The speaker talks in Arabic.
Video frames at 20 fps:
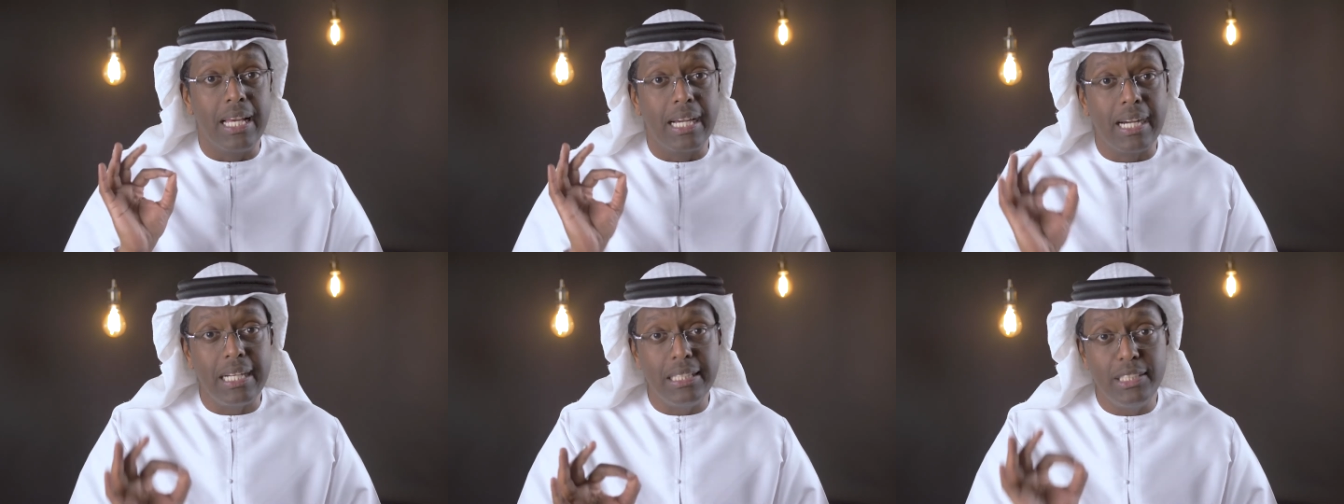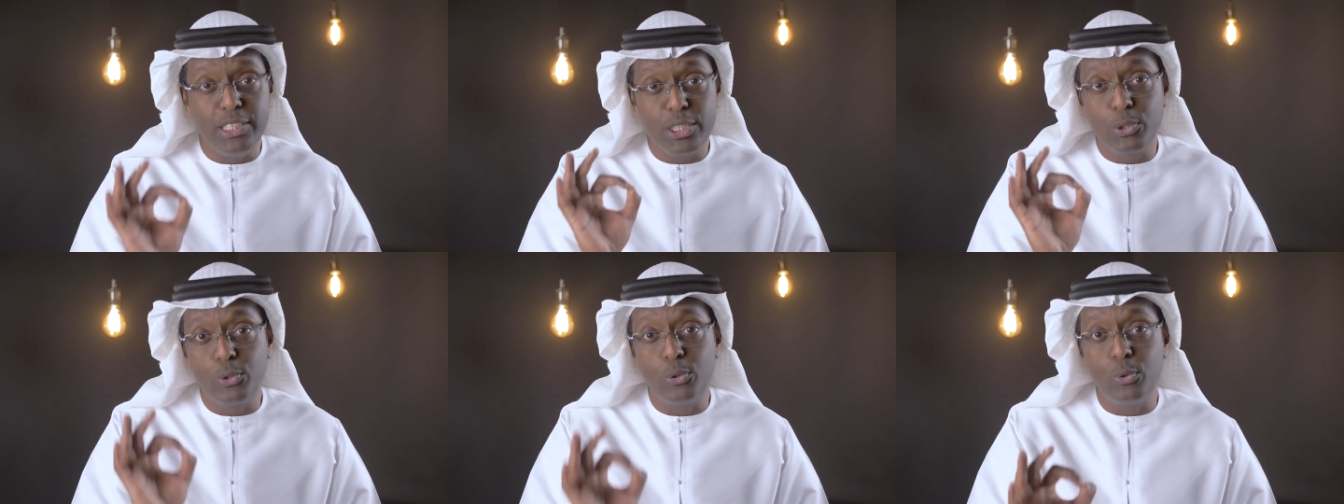
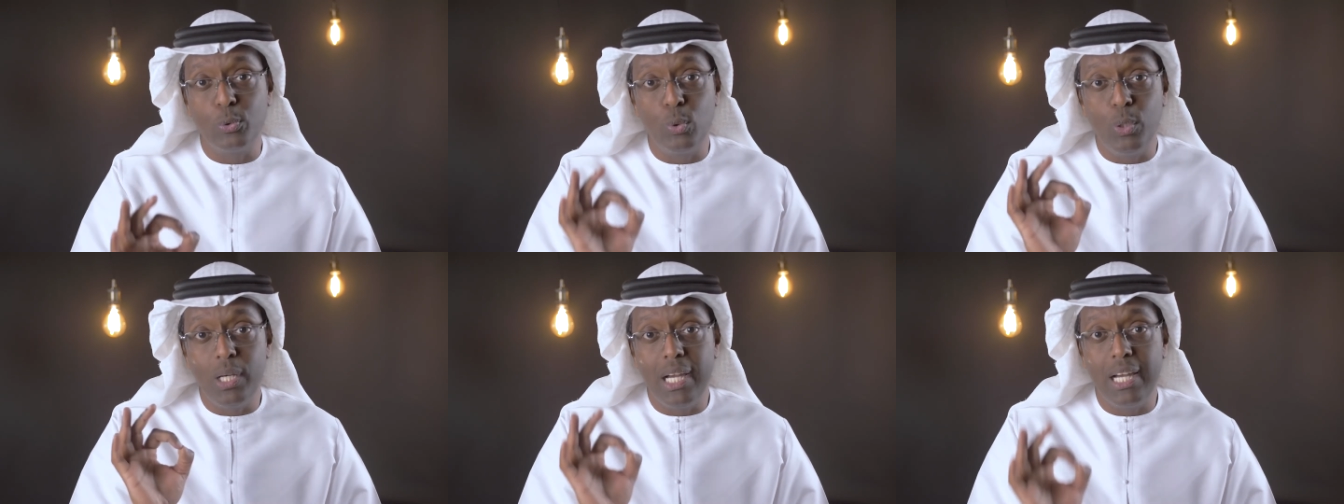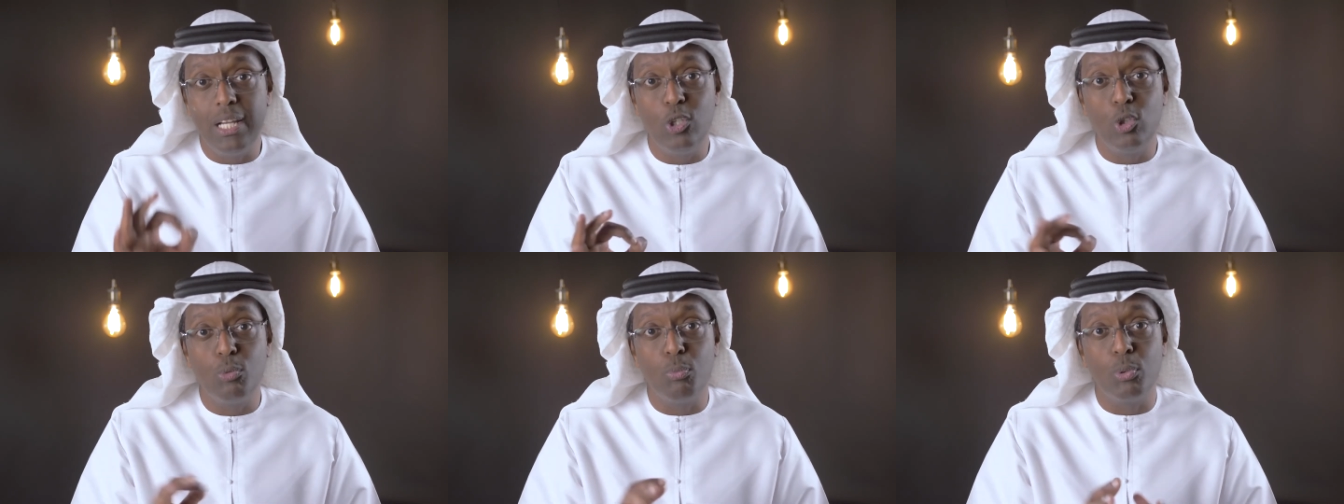قد يكون
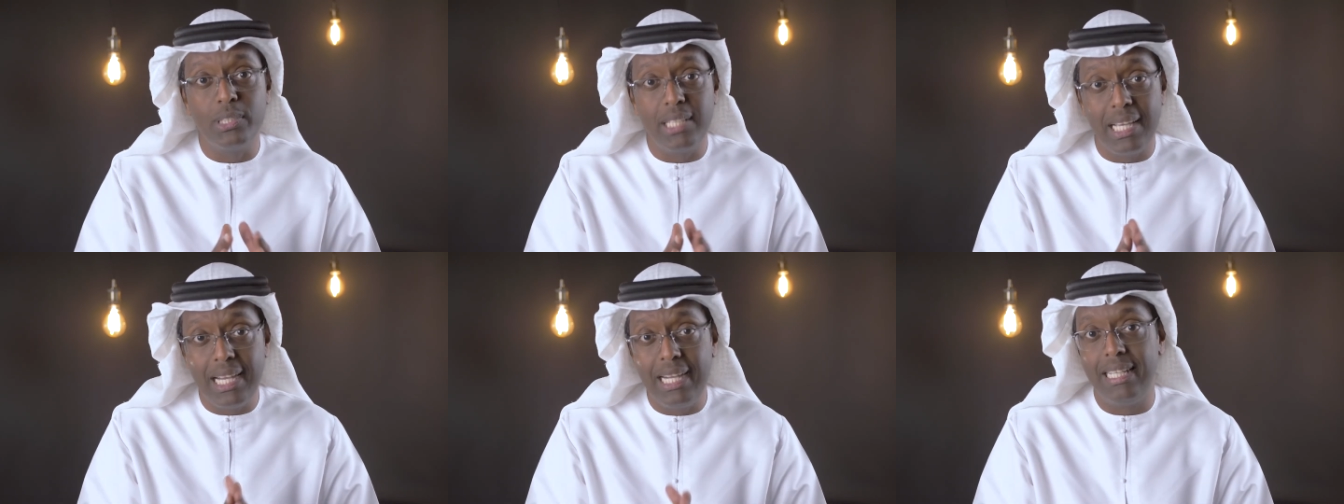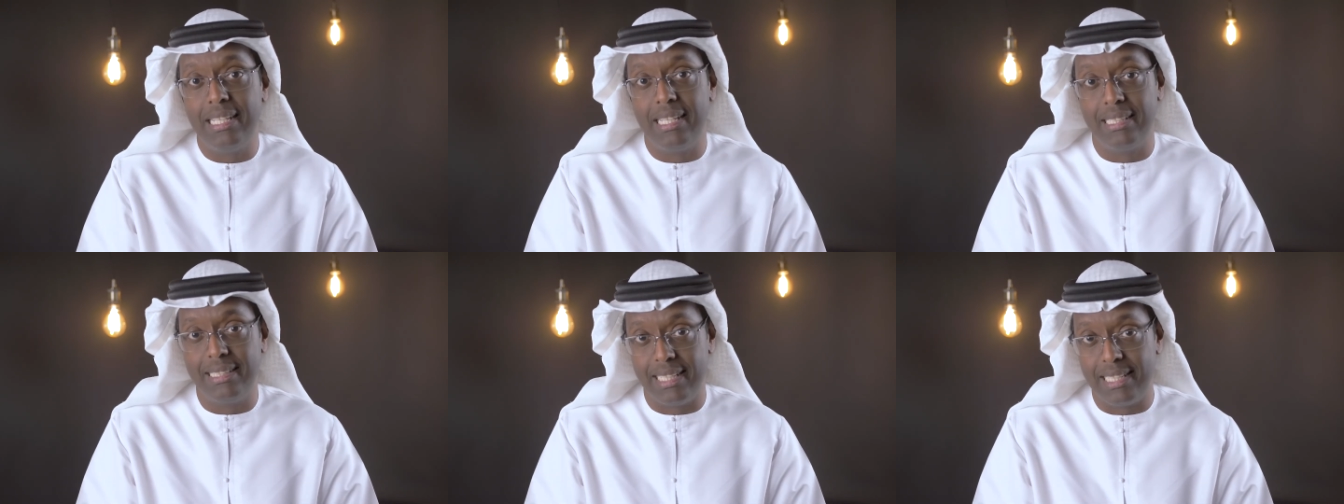الحل
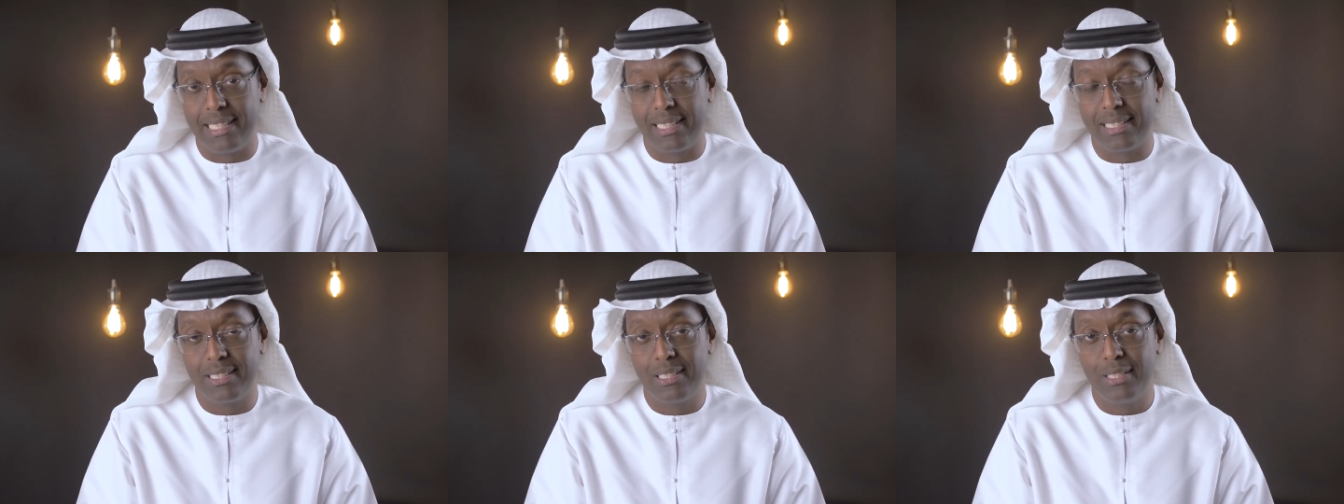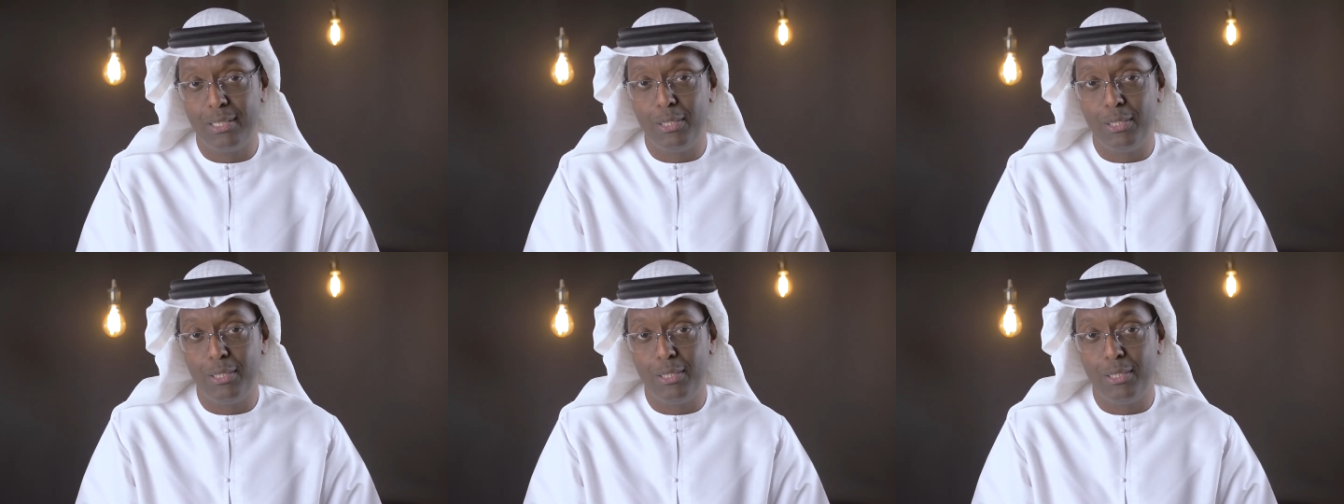متاحا لديك